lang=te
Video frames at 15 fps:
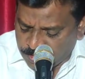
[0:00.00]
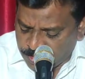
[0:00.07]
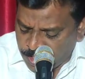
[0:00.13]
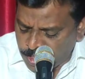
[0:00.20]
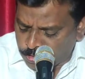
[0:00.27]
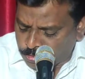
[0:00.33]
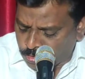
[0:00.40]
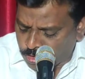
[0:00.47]

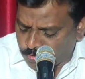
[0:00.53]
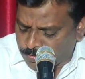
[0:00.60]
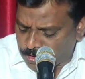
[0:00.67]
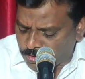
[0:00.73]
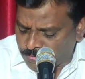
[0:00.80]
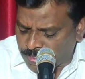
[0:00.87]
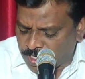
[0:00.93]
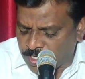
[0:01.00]
నీ
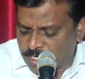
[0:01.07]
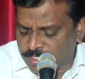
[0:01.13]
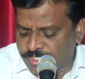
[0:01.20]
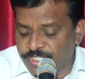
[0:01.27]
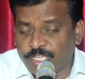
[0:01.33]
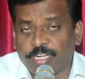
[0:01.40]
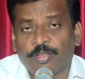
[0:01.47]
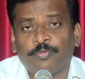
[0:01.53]
త్రోవలు
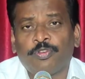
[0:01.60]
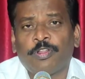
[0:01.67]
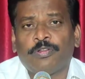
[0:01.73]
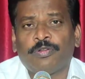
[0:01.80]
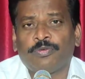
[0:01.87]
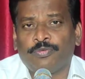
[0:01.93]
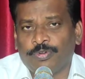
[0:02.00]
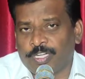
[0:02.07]

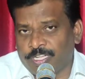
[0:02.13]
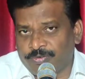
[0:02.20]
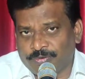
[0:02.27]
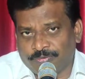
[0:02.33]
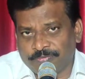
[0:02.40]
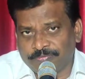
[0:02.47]
మహాజలములలో ఉండెను